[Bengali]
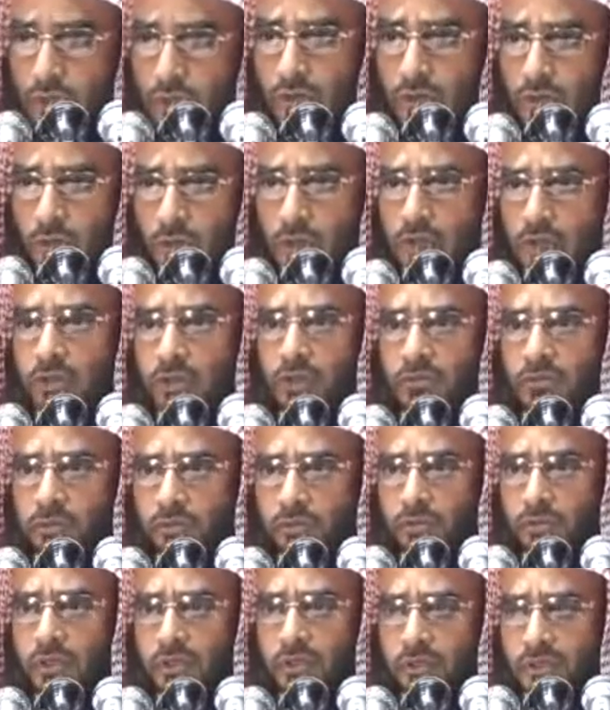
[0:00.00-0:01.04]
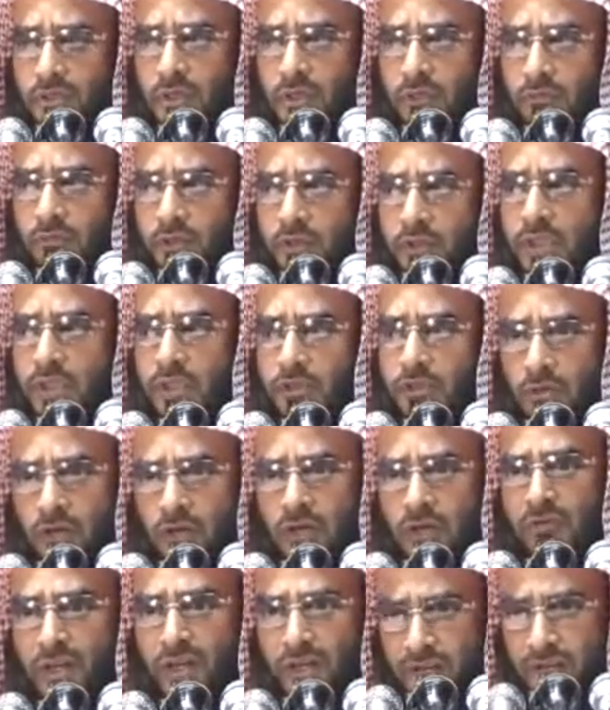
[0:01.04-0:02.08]
যদি হয়তো এর বিপরীতটা বেশ কিছু
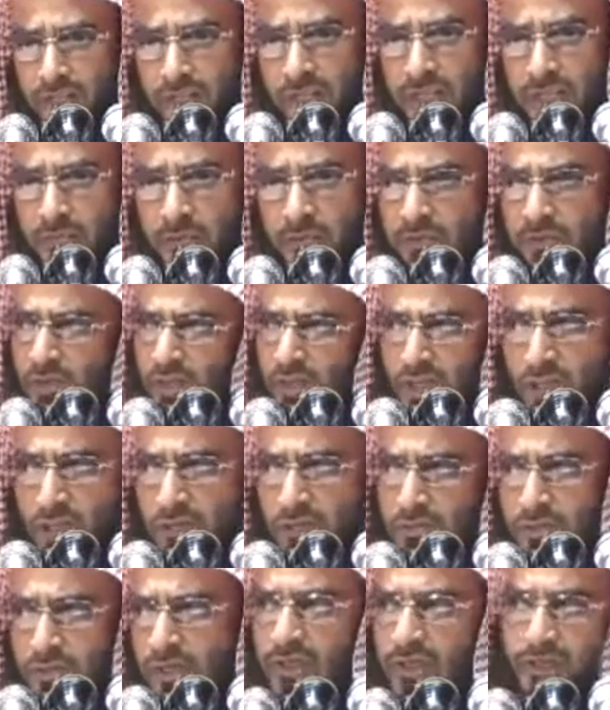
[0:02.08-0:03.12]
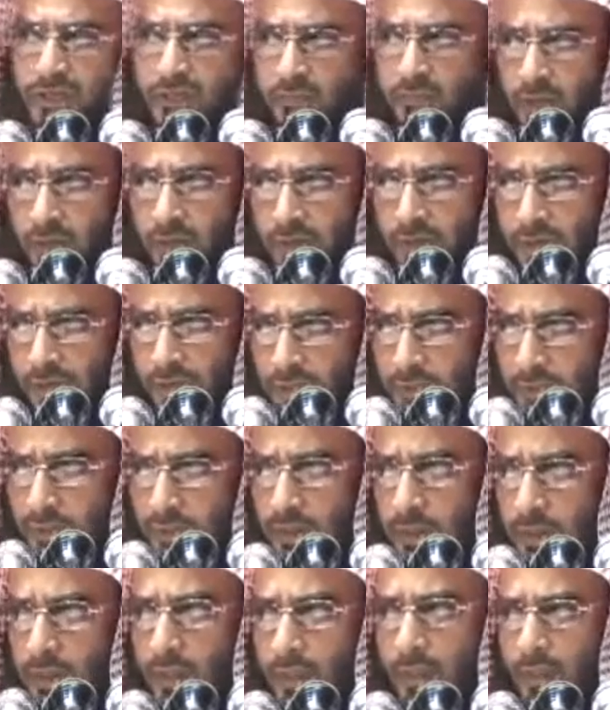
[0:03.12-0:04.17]
আলমারা জায়জ বলেছে অনেকে তো জায়জই বলেন না
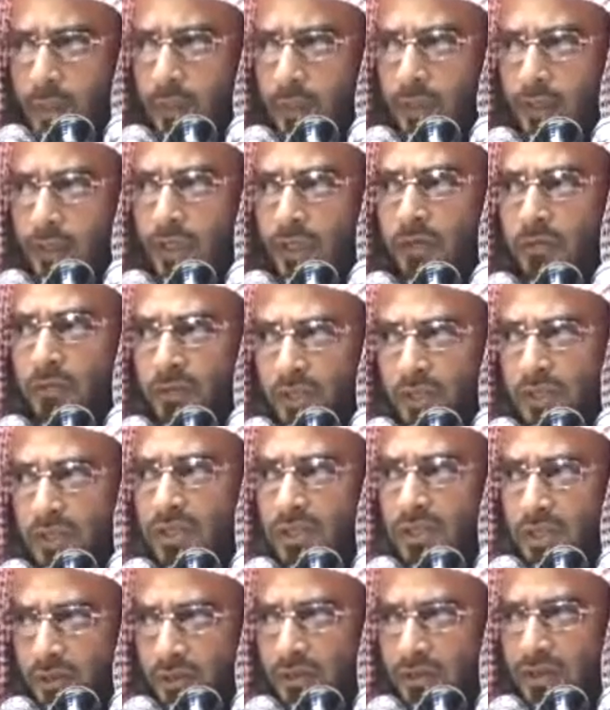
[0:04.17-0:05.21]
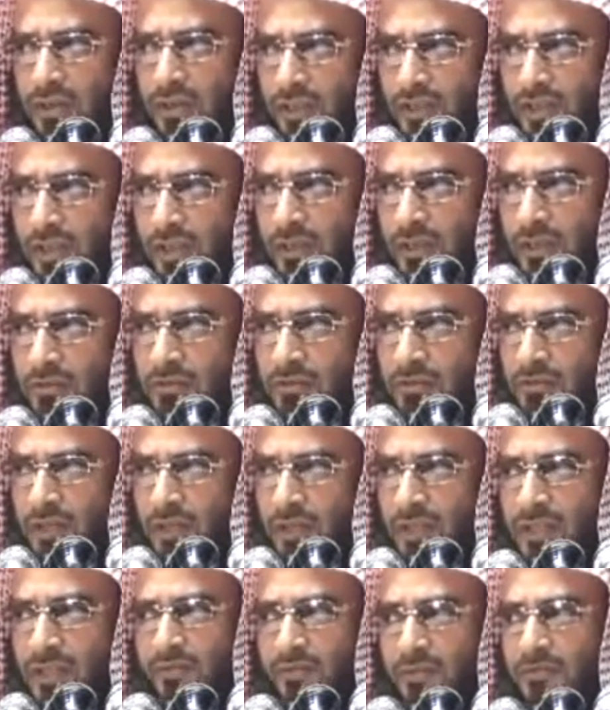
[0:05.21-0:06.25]
এটাকে আমাদের দেশে অনেকে এরকম
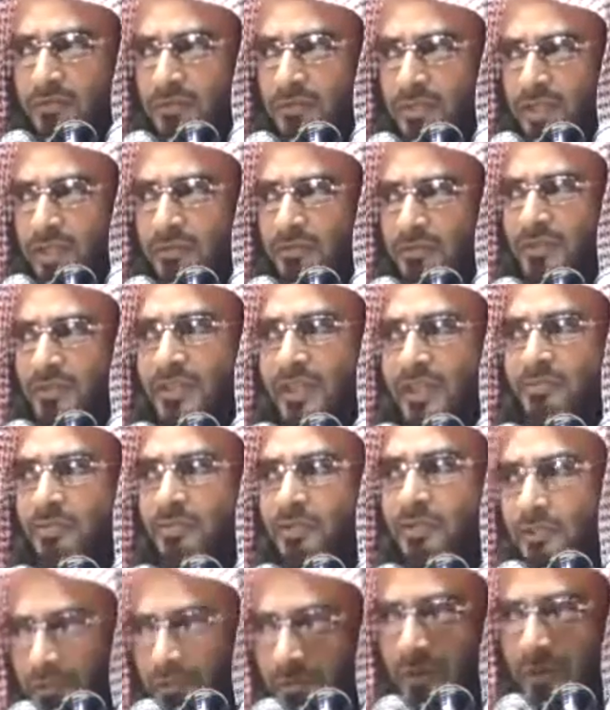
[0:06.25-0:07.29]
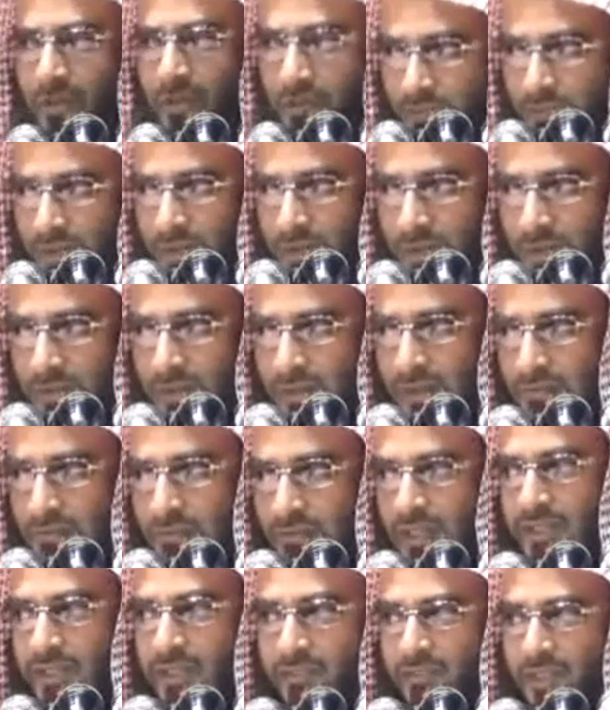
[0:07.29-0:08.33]
করে যে মাম সাহেব বলছে আপনি খুদবাটা পড়িয়ে দেন
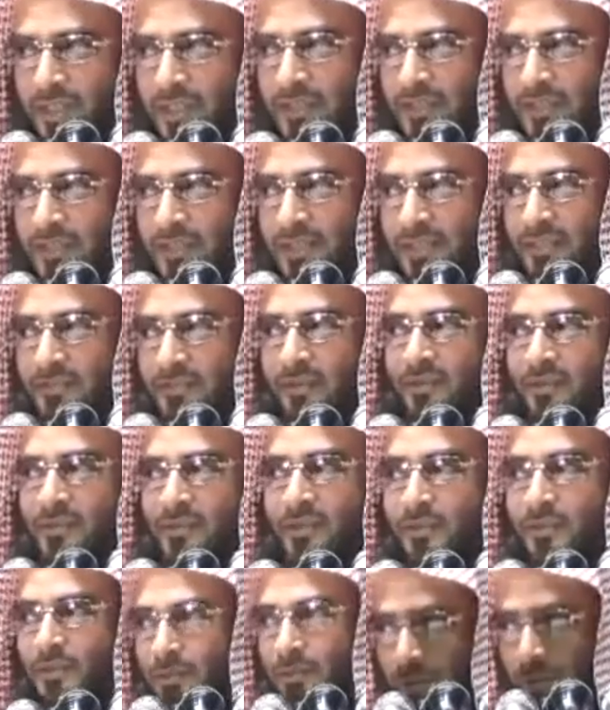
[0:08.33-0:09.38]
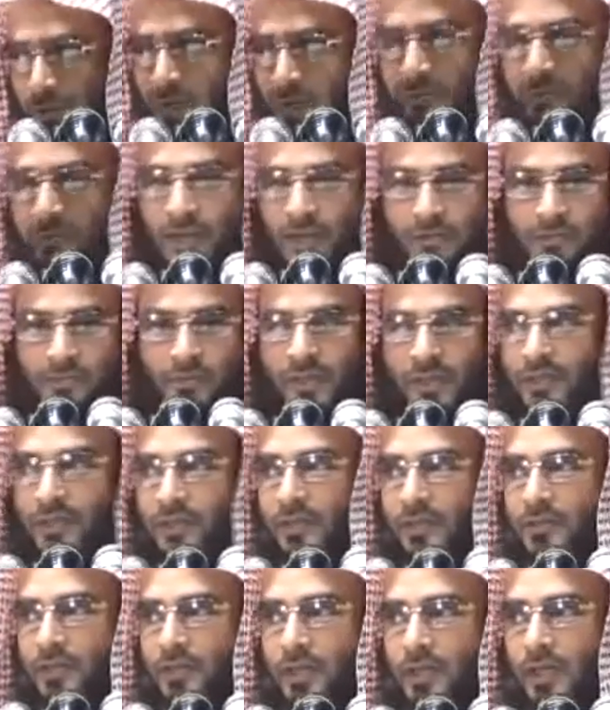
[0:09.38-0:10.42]
বা একটা মাদ্রাসার ছাত্র আসলে তুমি খুদবাটা
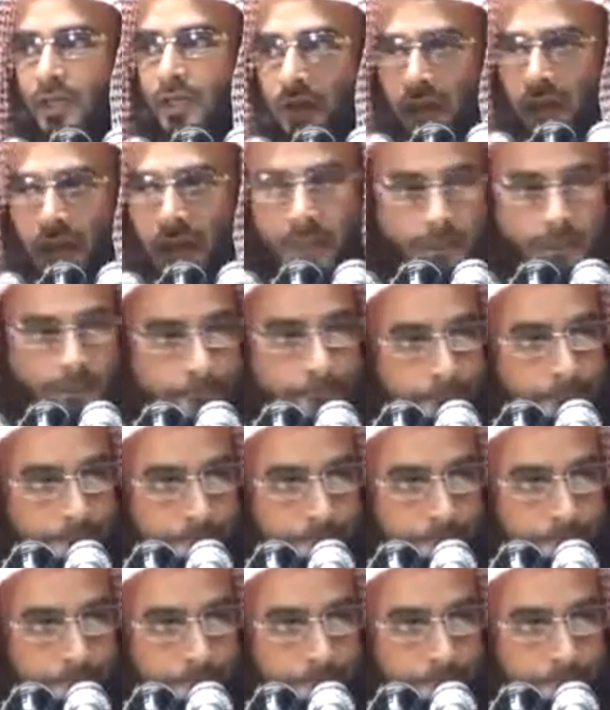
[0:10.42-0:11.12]
পড়িয়ে দাও আর